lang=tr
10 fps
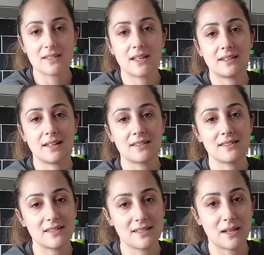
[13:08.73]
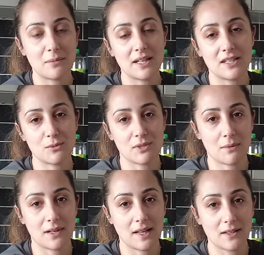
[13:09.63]
Zaten sizler beni hiçbir
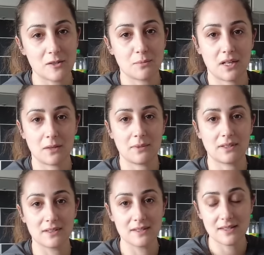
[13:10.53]
zaman yalnız bırakmadınız.